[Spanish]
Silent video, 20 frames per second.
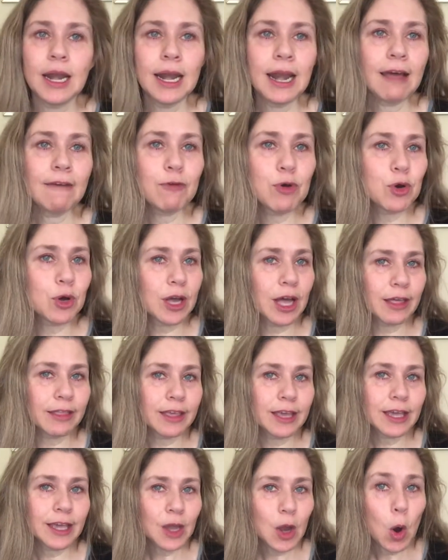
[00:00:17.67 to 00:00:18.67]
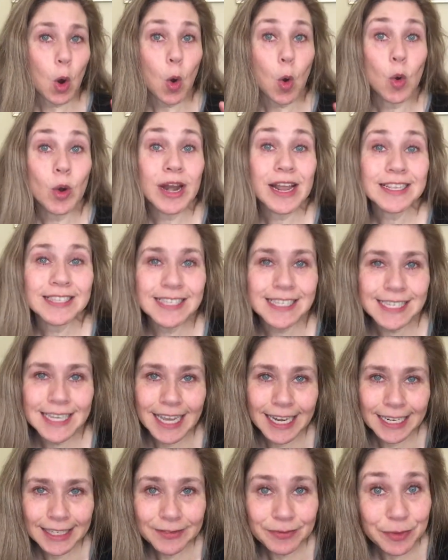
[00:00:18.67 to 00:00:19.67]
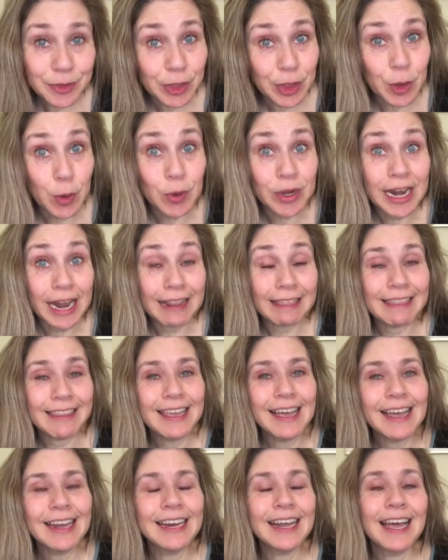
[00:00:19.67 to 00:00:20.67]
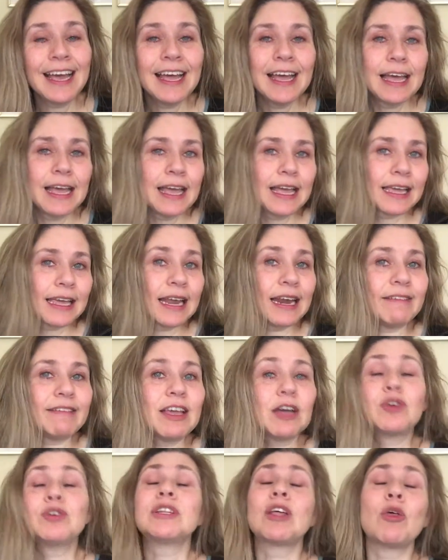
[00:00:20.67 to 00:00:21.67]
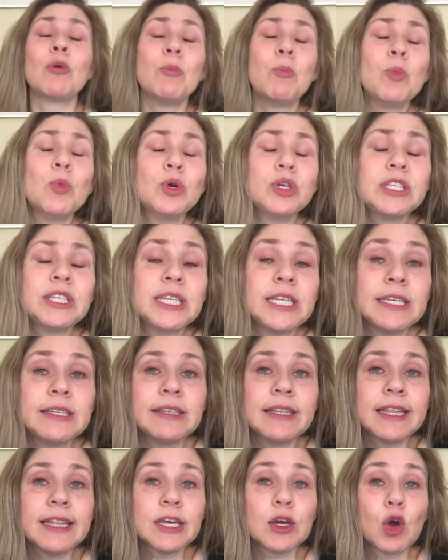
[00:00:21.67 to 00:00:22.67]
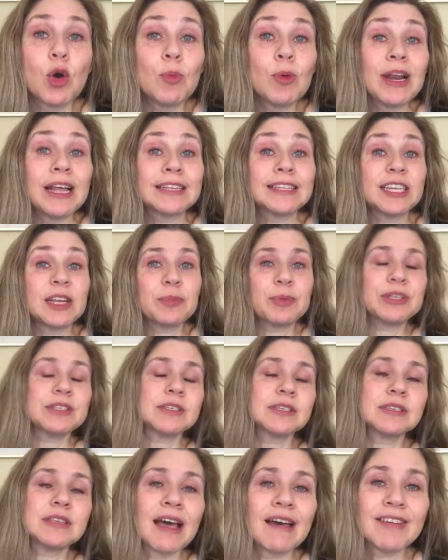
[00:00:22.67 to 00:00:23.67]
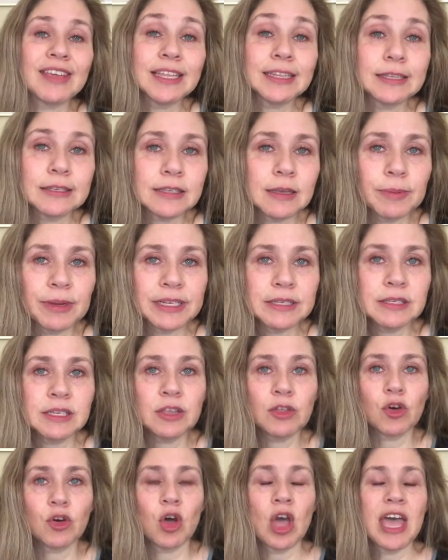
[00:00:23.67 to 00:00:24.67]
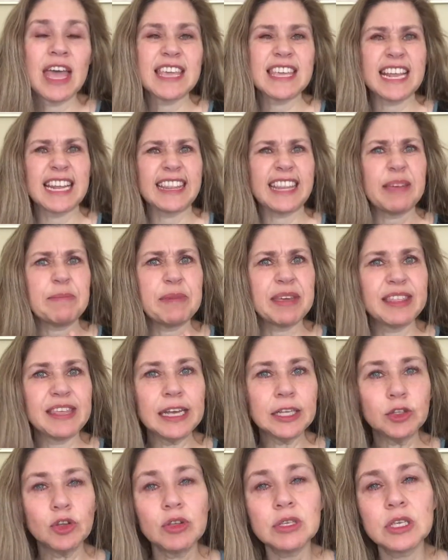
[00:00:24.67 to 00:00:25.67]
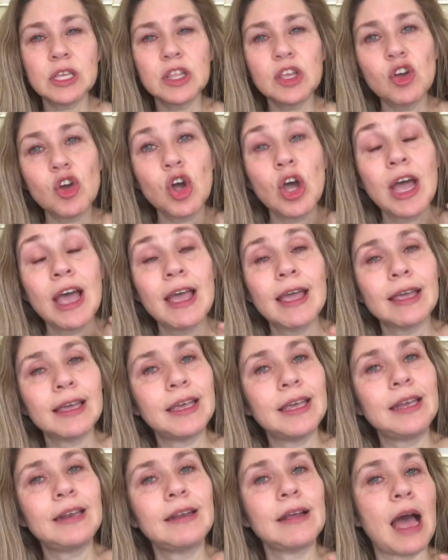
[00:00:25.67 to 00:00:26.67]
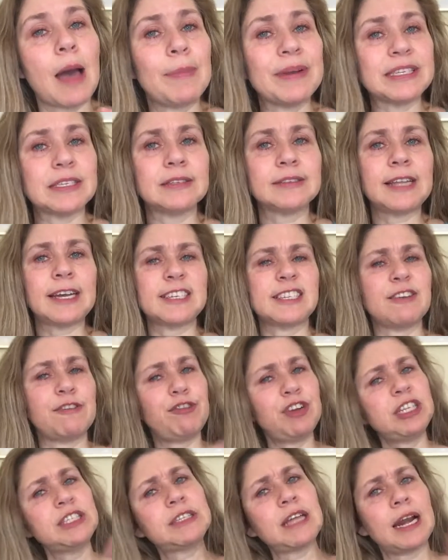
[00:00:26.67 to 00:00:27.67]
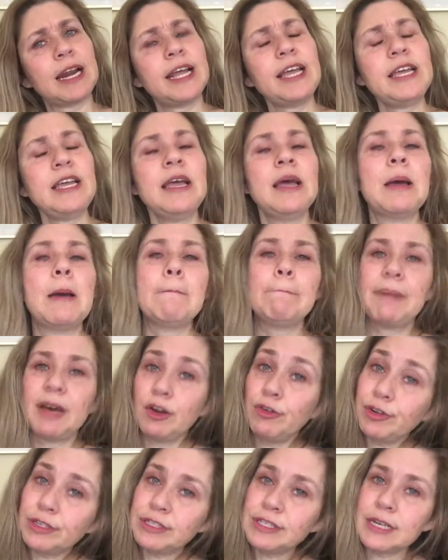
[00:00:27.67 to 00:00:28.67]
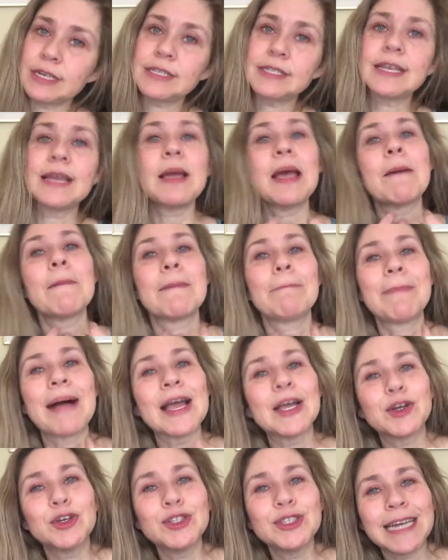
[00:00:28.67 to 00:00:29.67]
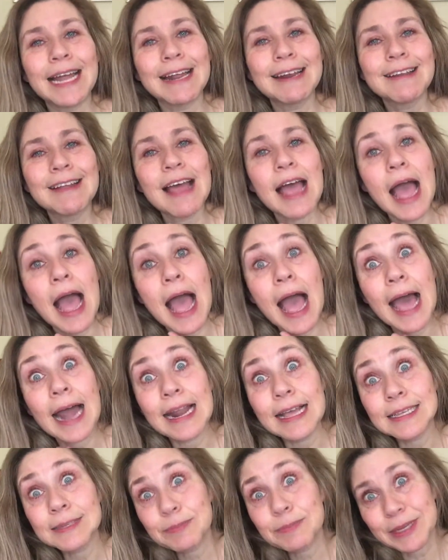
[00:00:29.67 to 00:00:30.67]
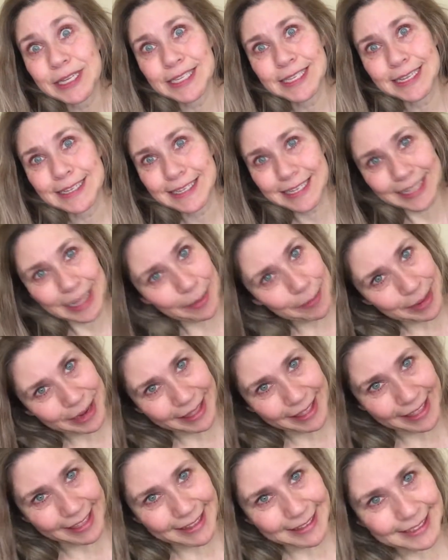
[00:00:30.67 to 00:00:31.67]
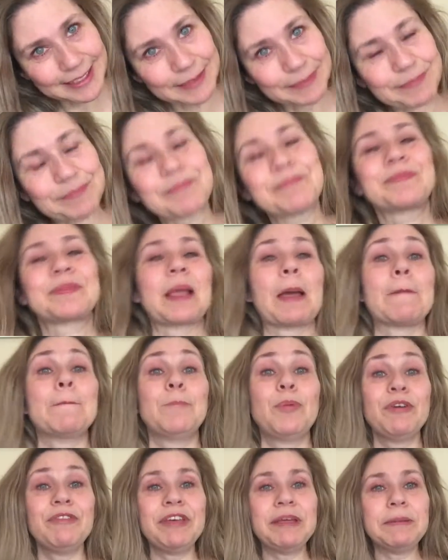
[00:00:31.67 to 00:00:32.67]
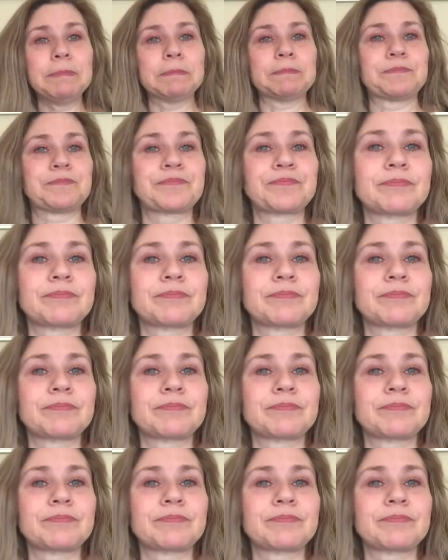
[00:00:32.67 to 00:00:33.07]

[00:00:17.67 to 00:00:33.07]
la boca de una anciana, de una aldeana, que le había contado muy triste de cómo las tres princesas habían desaparecido, y él de inmediato decidió ir a presentarse frente al rey para ofrecerse a encontrar a las princesitas perdidas. Pues bien,